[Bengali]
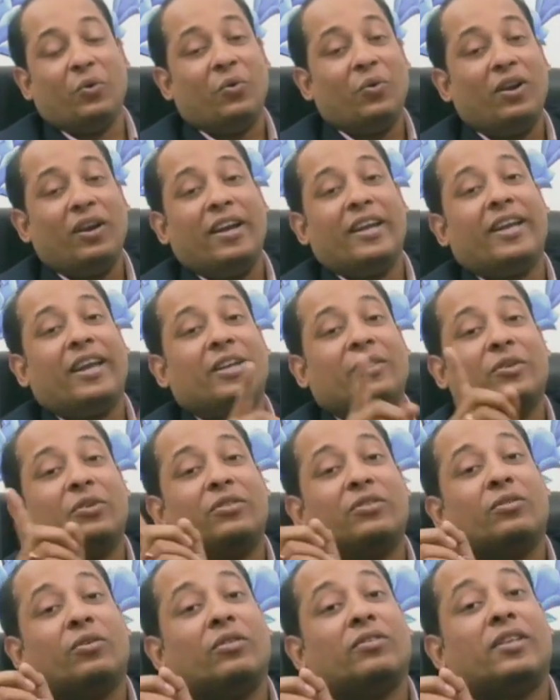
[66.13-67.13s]
উল্লেখিত
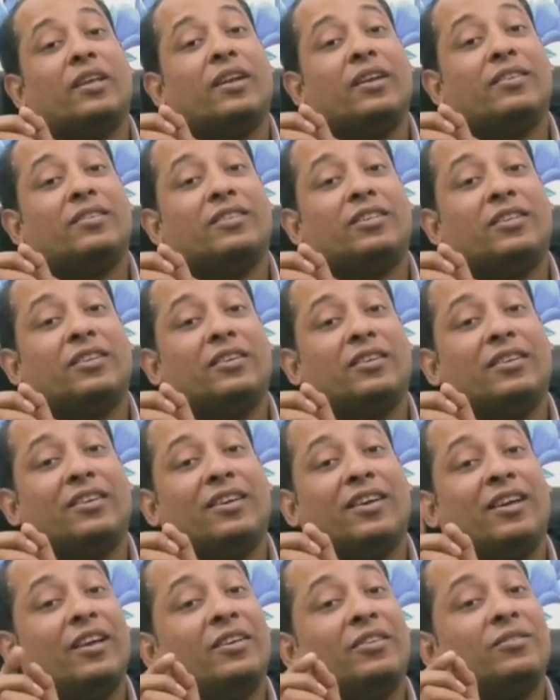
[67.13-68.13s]
সোশ্যালিস্ট
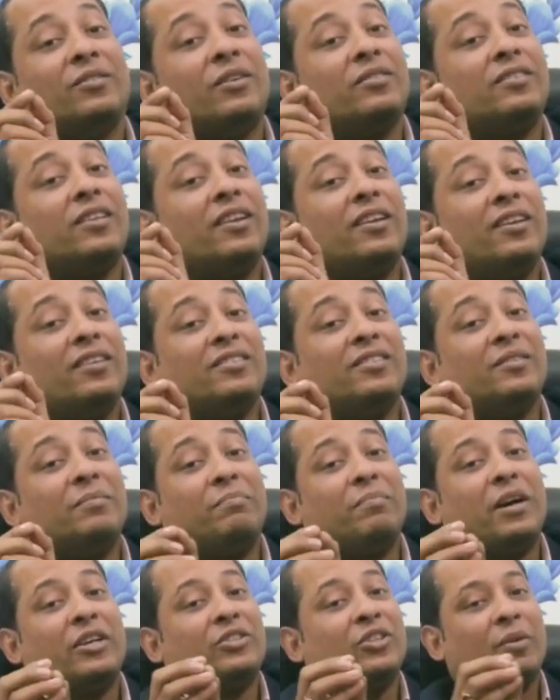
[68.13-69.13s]
সোশ্যালিজম
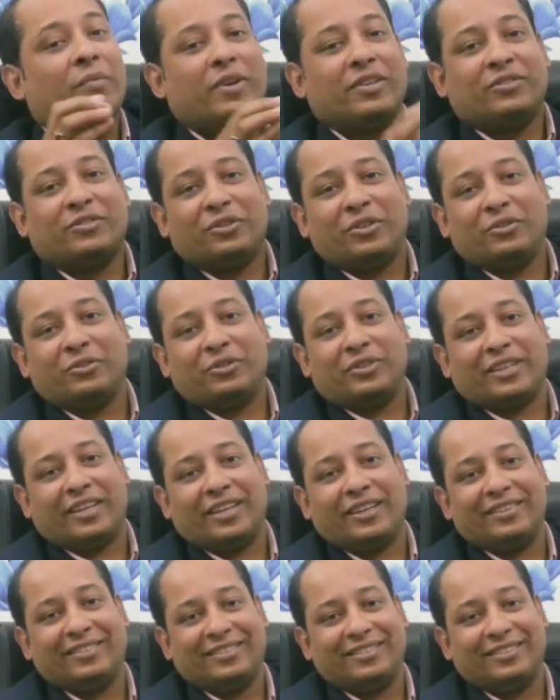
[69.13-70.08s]
বা সমাজতন্ত্রটা